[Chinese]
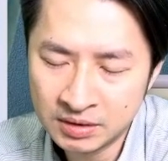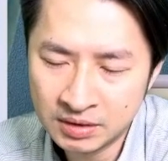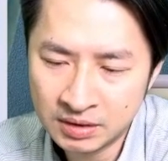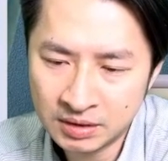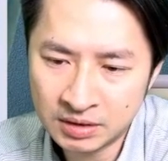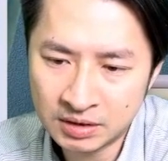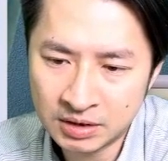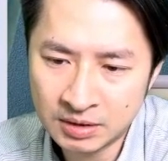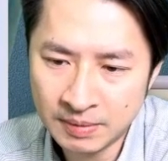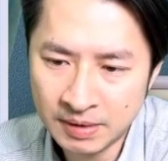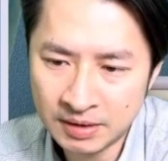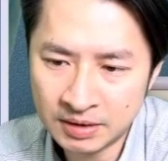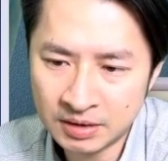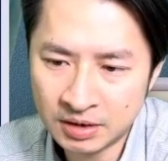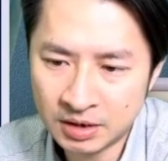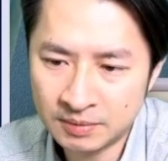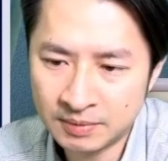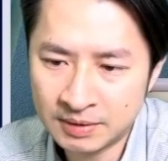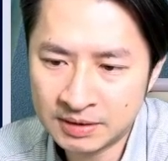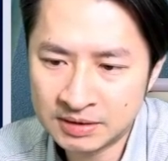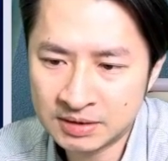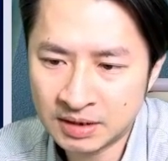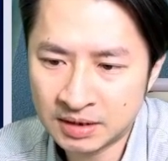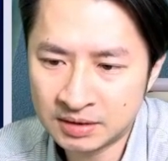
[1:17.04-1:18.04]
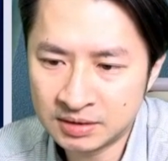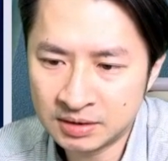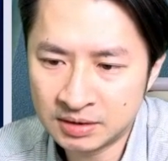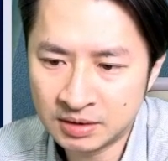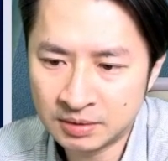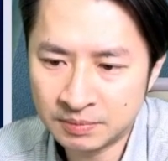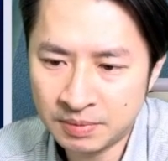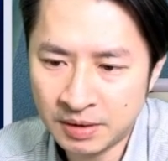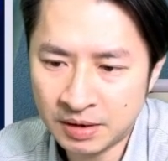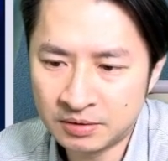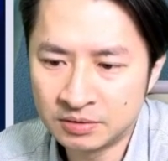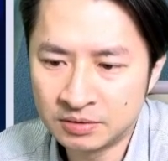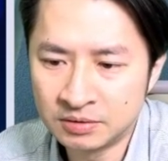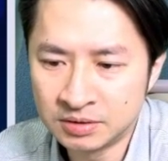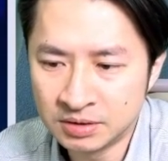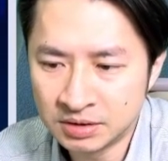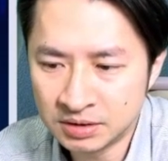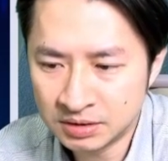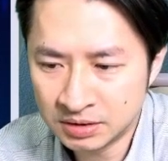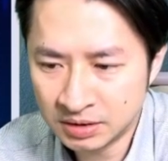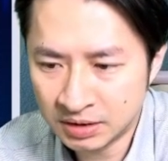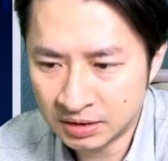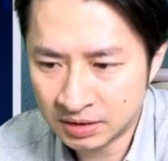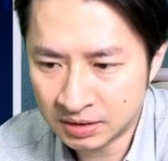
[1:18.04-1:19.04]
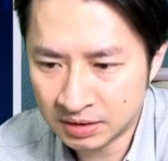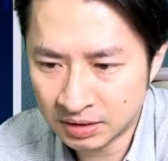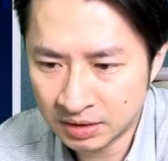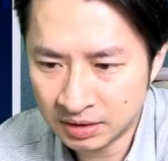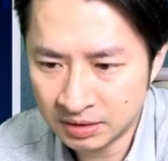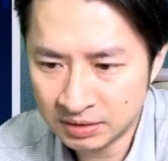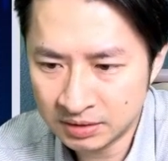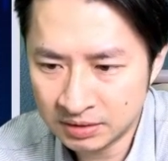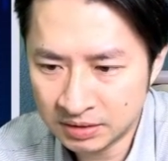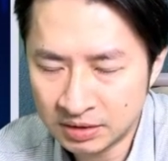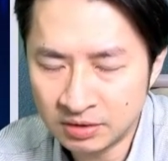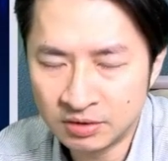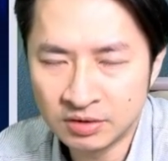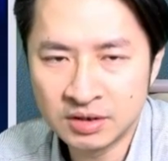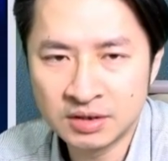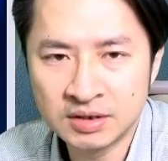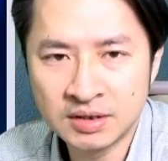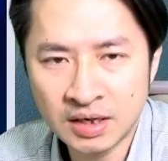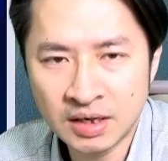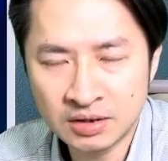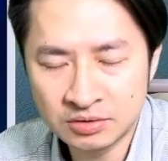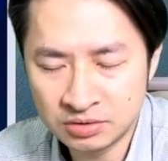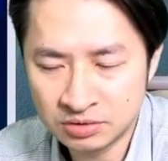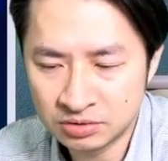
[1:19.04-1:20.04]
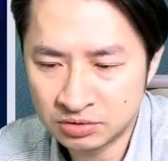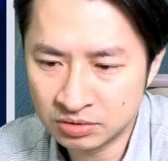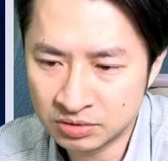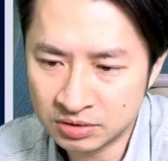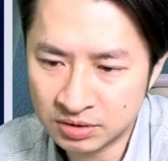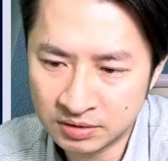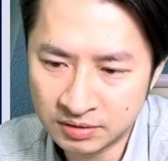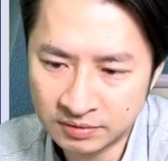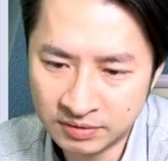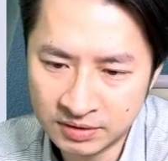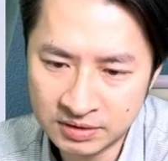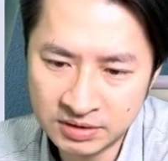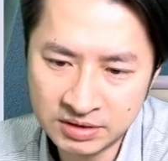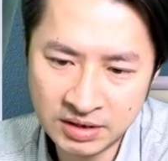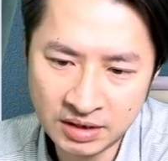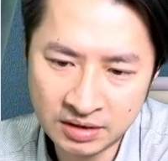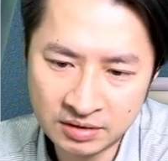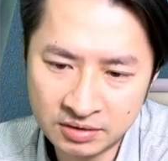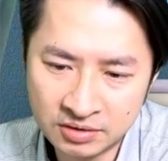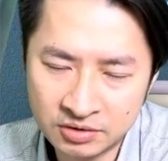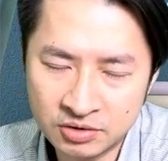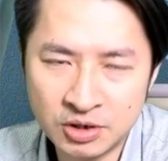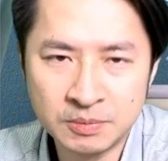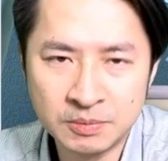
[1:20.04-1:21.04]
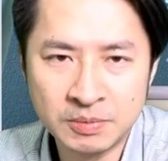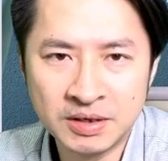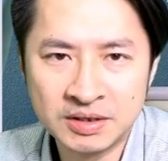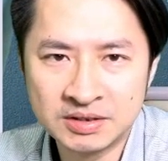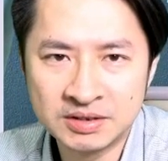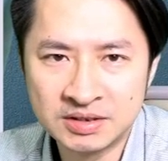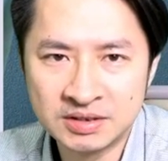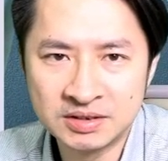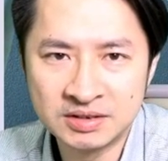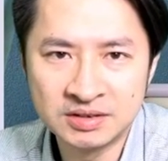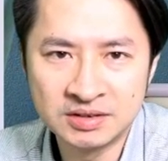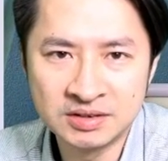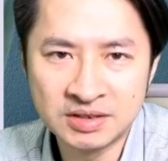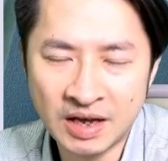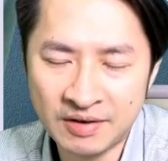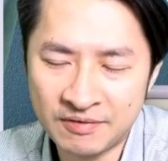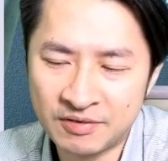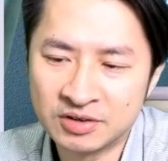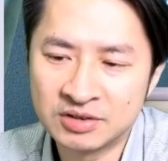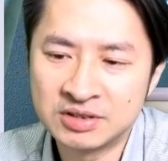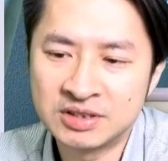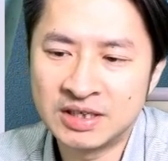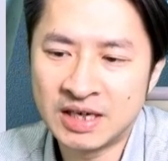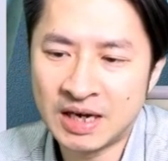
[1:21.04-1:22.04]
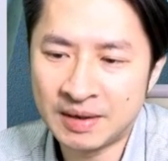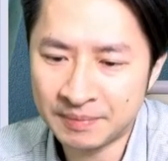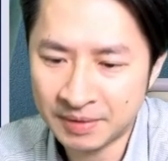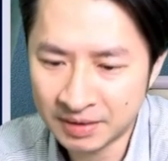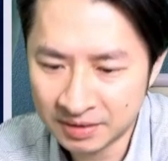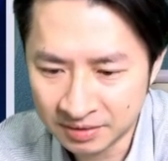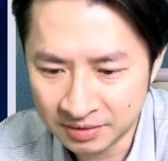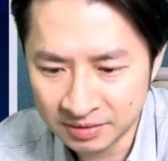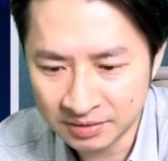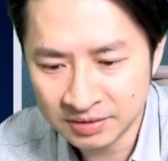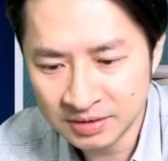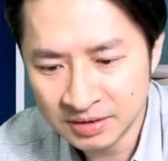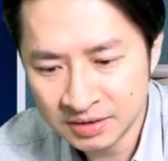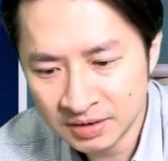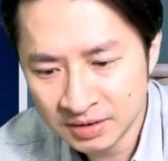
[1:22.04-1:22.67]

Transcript: 呃，礼拜二到礼拜三的盘后影音也哎也有跟大家去做个分享啊，因为礼拜是台风假嘛哦。